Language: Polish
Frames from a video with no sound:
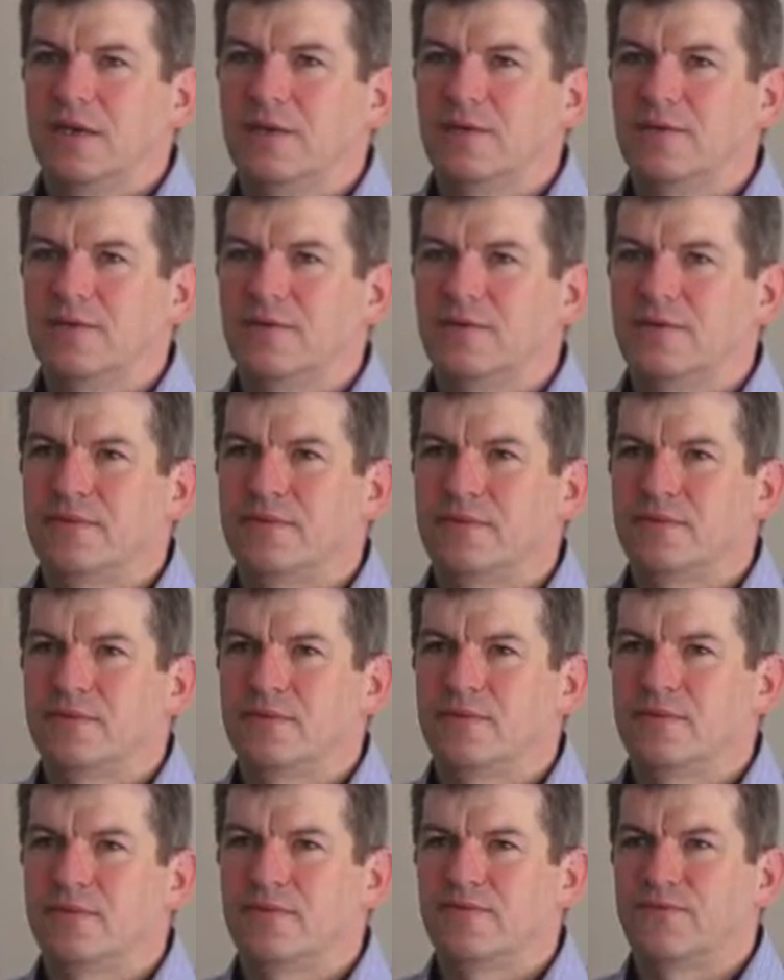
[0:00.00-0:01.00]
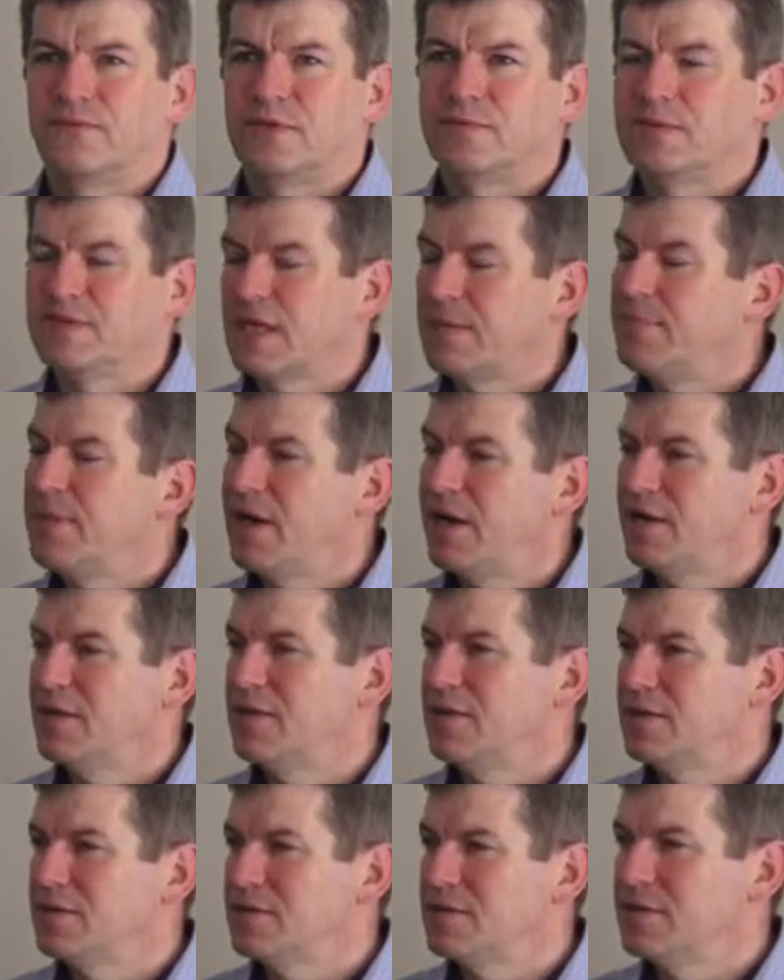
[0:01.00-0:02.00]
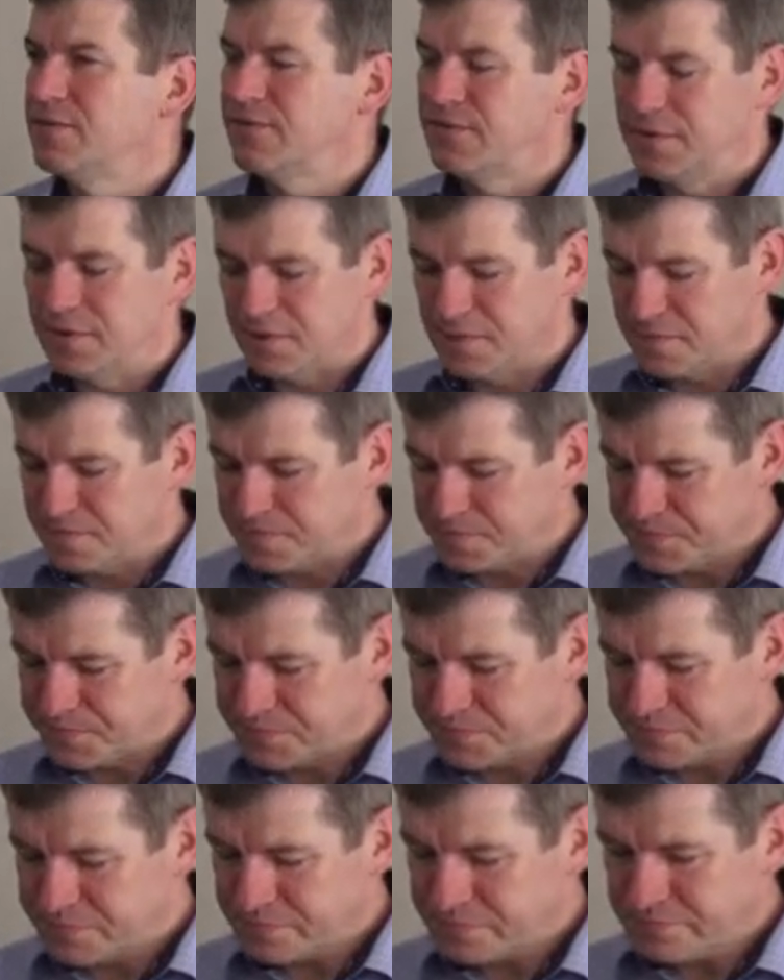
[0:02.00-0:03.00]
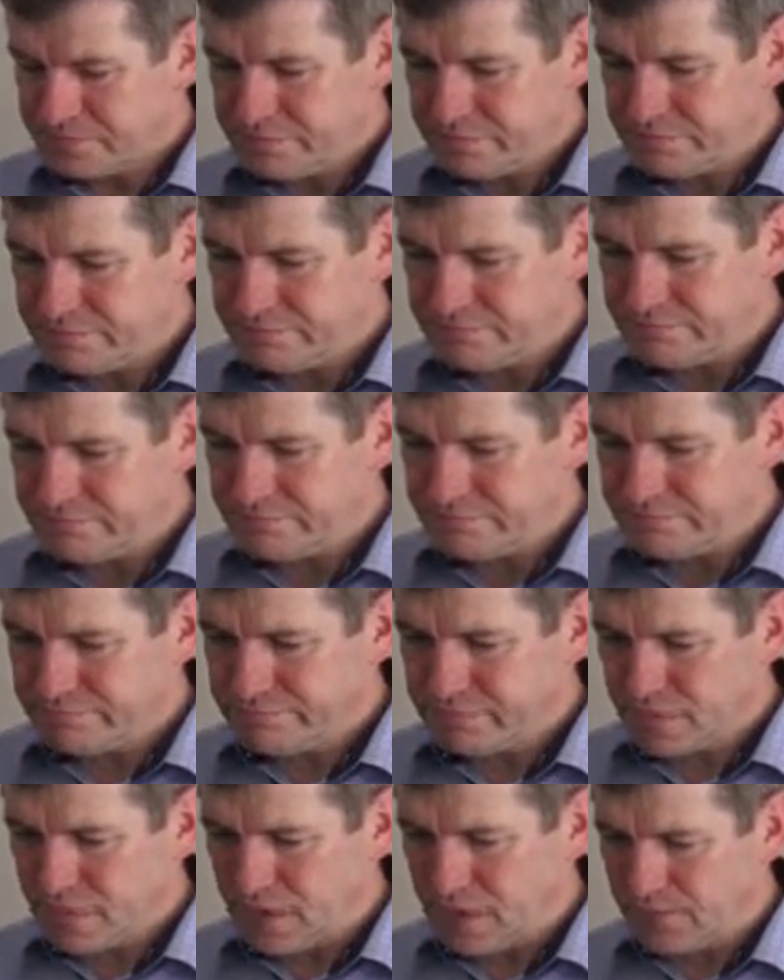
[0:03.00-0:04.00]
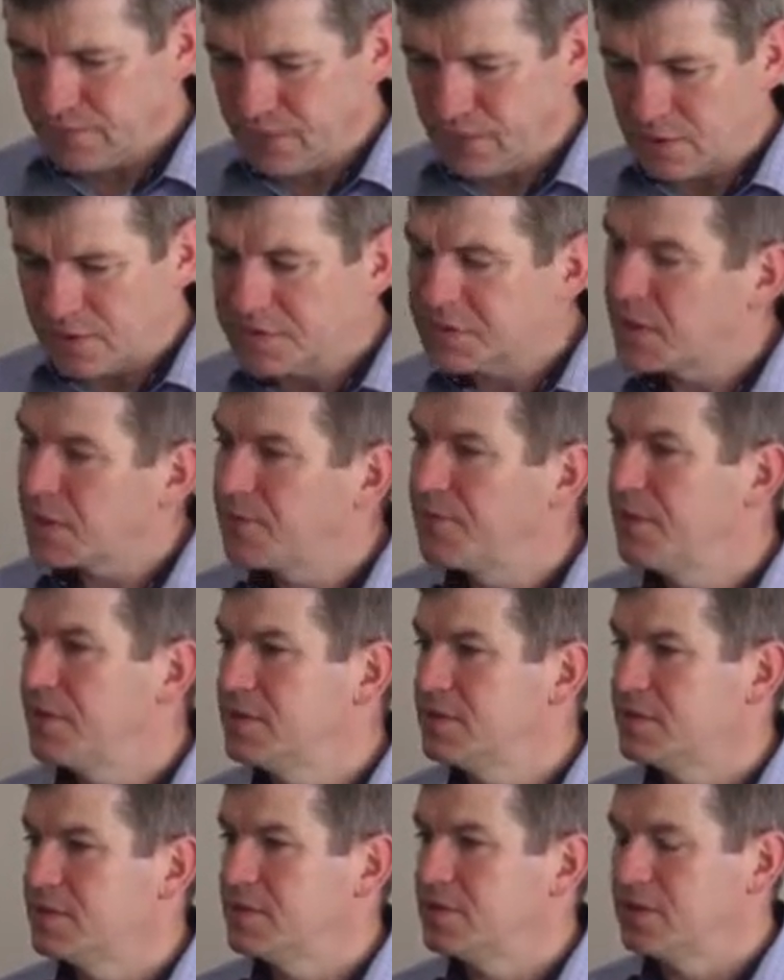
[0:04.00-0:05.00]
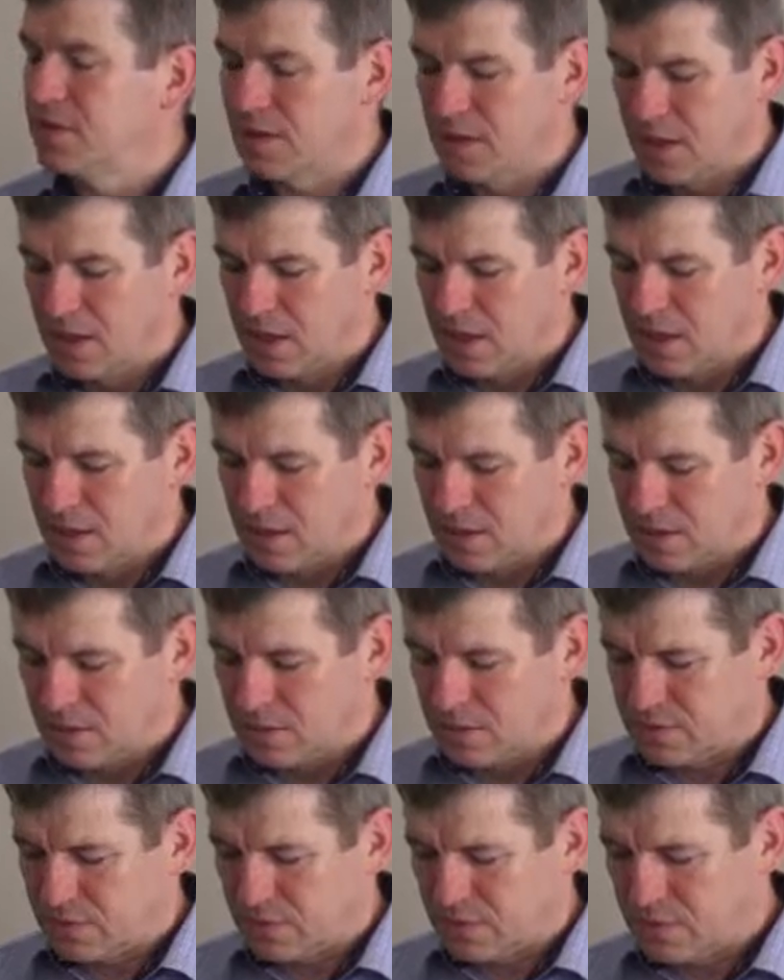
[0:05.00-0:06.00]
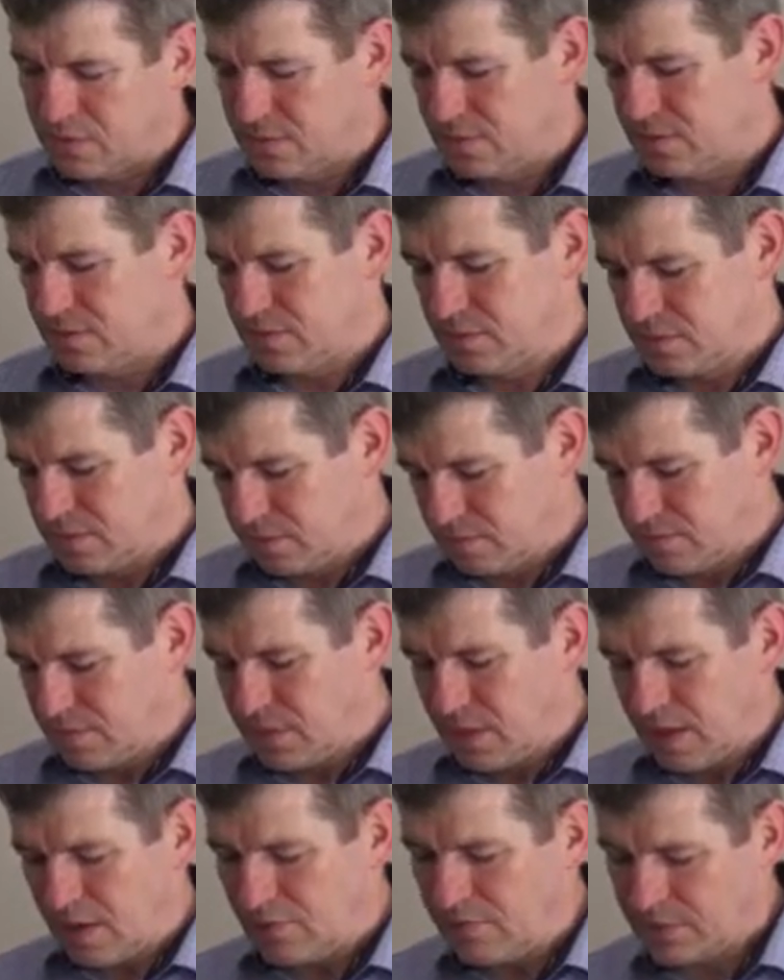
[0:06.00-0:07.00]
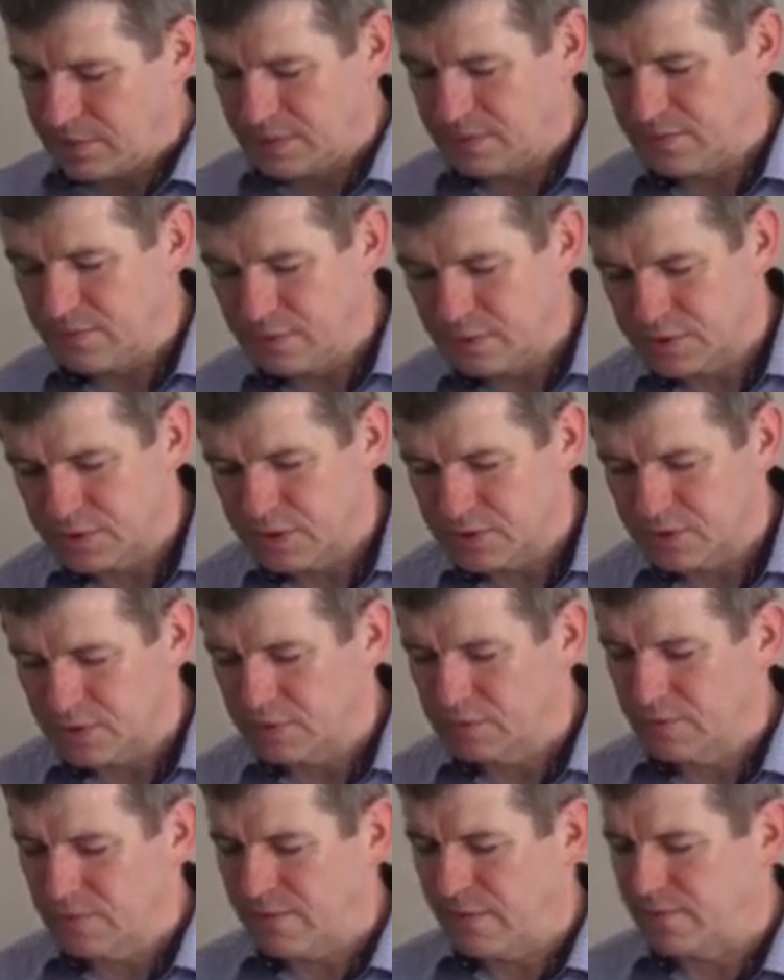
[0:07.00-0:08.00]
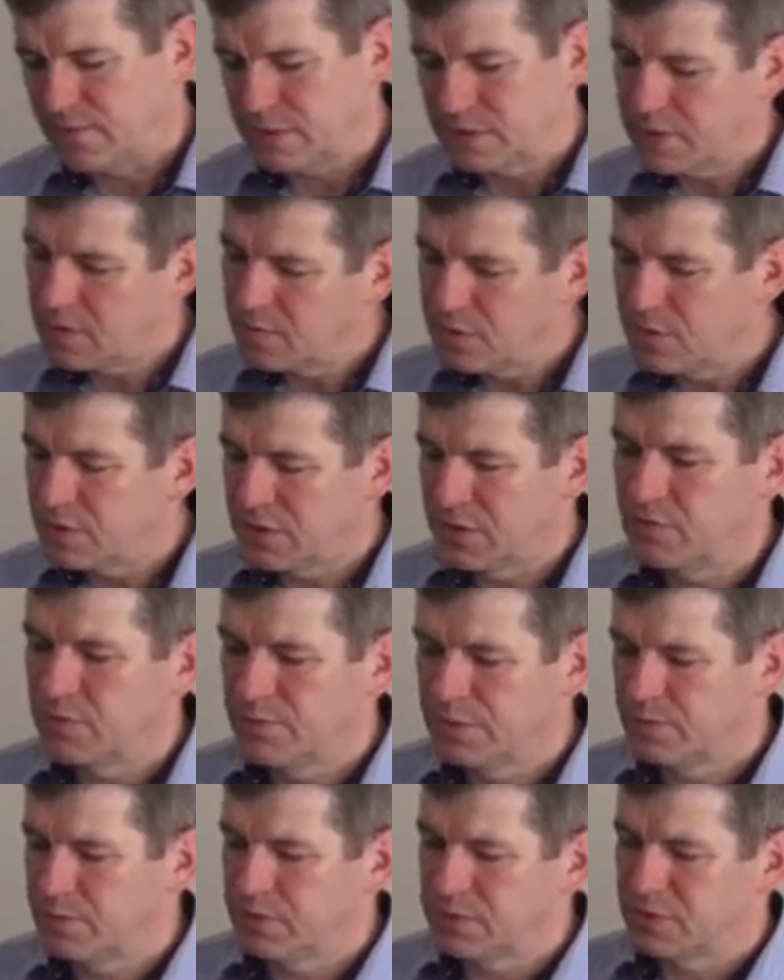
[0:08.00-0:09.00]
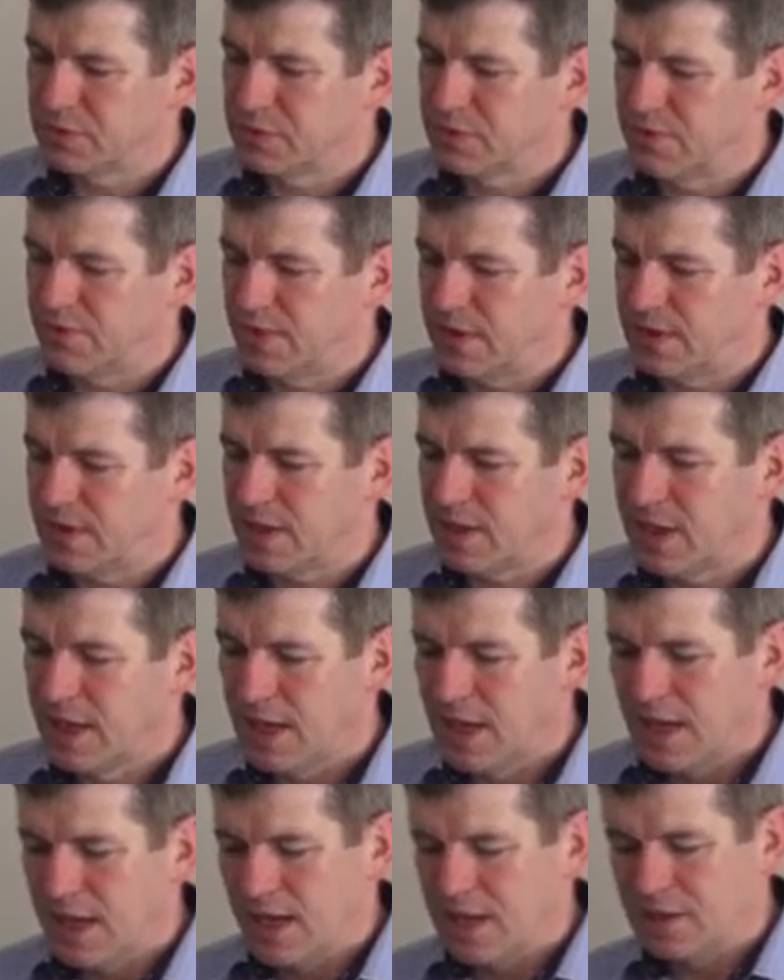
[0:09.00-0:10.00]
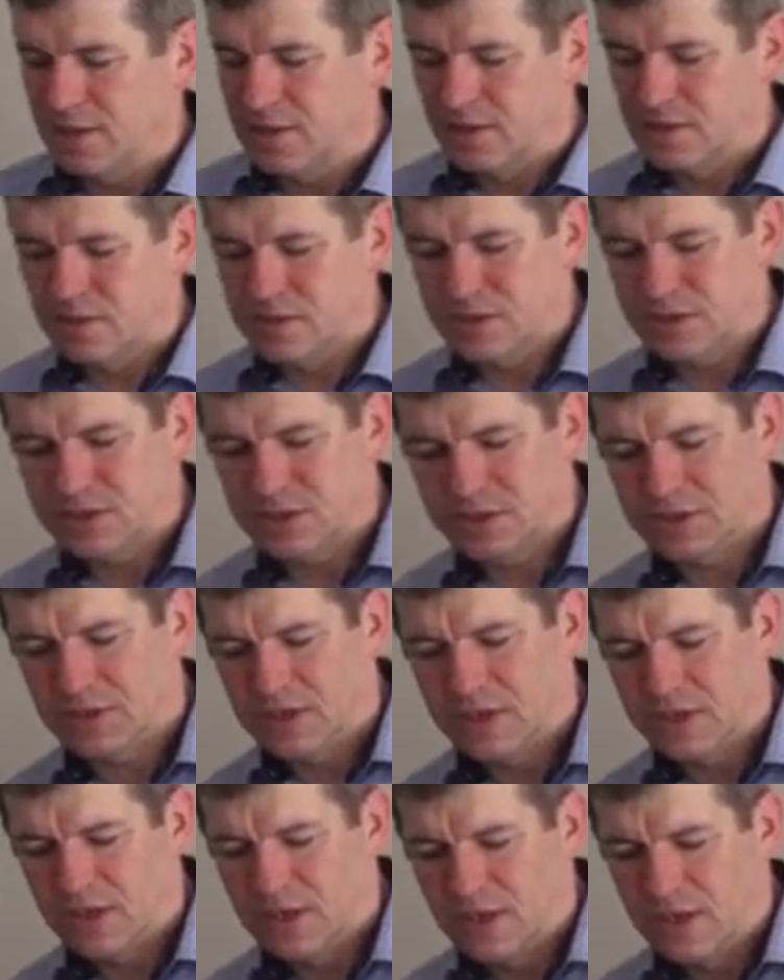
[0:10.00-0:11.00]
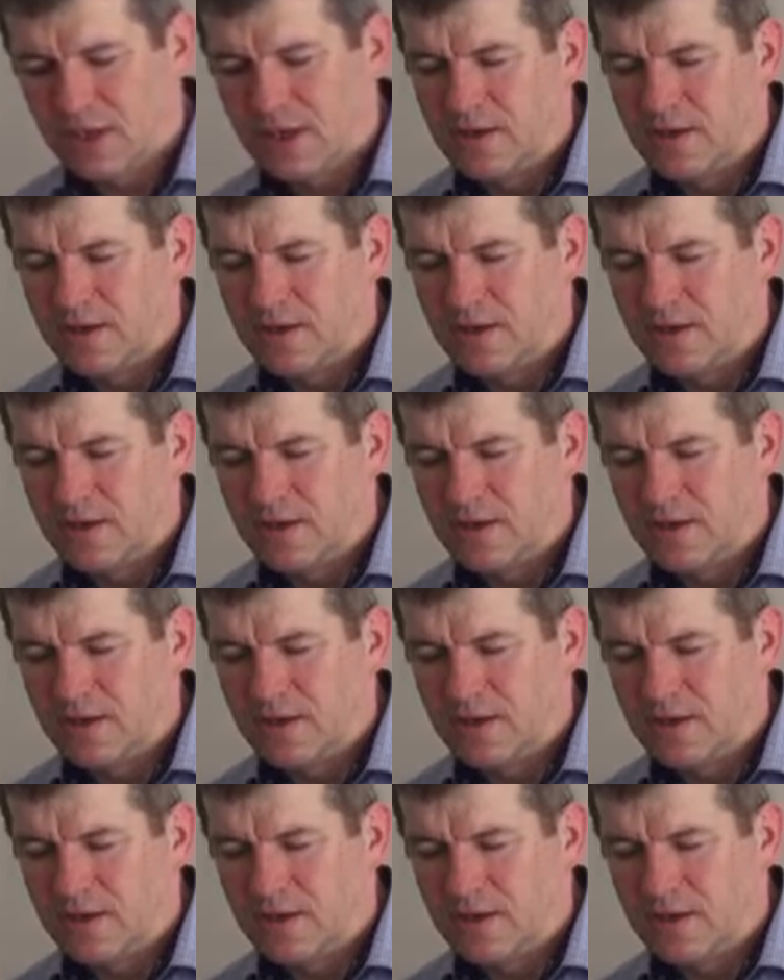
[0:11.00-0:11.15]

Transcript: E, w tym zapale i w, tym, mm, w tej konsekwencji, e, którą miał właśnie w głoszeniu słowa, wszystko było temu podporządkowane, ale jednocześnie